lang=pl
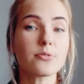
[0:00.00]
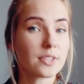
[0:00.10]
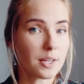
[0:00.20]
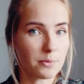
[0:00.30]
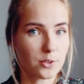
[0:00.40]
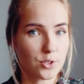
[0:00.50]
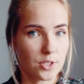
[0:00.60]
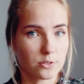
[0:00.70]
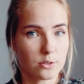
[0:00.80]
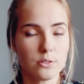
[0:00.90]
w tym
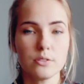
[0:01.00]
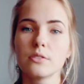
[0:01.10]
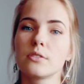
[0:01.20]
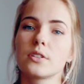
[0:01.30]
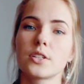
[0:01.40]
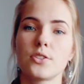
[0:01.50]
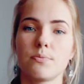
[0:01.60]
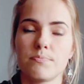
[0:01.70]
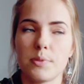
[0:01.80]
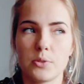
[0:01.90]
odcinku
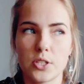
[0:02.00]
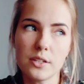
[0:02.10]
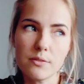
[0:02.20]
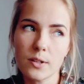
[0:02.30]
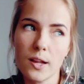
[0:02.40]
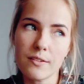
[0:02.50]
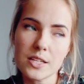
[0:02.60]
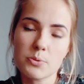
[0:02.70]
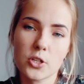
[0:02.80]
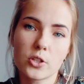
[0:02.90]
pomyślałam dla
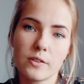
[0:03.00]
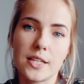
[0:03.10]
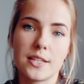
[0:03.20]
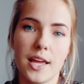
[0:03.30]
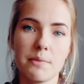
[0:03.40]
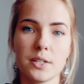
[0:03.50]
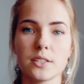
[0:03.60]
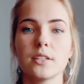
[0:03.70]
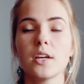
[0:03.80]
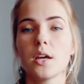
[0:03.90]
Was przygotować
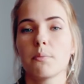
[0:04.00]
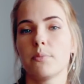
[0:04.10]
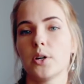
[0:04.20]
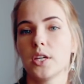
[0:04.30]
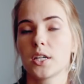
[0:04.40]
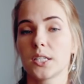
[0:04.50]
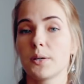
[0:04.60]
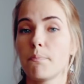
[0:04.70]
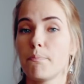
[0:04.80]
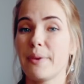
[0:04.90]
temat moich
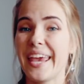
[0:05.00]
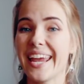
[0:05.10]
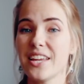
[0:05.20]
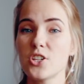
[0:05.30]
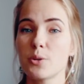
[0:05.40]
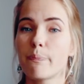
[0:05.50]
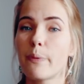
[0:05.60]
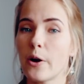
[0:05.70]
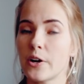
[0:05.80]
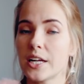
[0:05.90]
5
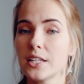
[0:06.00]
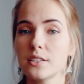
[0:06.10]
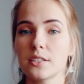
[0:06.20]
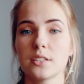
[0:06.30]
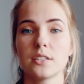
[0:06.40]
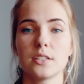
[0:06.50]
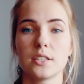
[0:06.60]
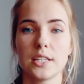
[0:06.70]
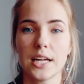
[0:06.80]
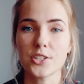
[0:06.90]
porad
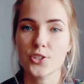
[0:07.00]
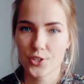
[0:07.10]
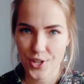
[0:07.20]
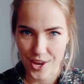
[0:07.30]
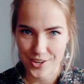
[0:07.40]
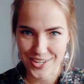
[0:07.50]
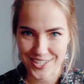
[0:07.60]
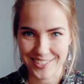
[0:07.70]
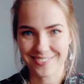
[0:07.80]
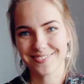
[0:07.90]
na
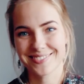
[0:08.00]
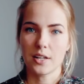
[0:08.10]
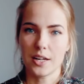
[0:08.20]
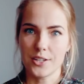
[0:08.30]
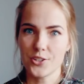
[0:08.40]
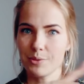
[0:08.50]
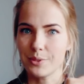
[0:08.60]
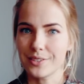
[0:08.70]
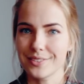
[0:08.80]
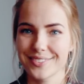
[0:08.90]
szczęście.
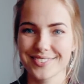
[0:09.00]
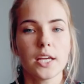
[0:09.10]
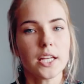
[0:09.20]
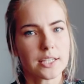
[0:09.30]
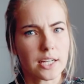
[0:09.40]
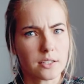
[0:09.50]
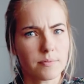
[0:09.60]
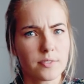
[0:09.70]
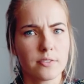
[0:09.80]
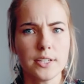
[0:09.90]
Lecimy! I tak,
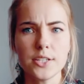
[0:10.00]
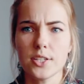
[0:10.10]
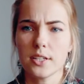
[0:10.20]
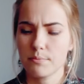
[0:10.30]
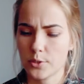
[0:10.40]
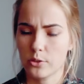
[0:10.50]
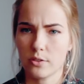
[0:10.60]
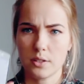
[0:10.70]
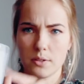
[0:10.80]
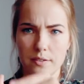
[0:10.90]
właśnie
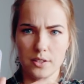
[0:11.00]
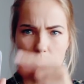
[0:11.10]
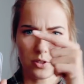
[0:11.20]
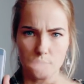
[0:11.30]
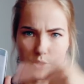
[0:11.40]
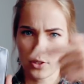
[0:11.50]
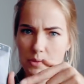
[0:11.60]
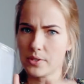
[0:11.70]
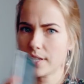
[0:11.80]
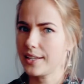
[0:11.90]
przygotowałam dla Was tutaj wszystko
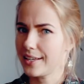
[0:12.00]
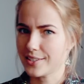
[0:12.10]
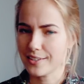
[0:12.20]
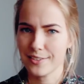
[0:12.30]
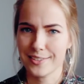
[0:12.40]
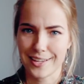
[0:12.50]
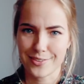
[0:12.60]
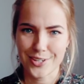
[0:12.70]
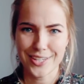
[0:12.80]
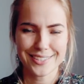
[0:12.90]
zapisane jak za
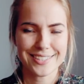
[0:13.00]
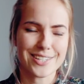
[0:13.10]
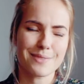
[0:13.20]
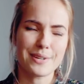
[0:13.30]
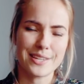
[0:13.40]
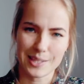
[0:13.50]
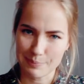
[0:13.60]
zawsze, żeby nie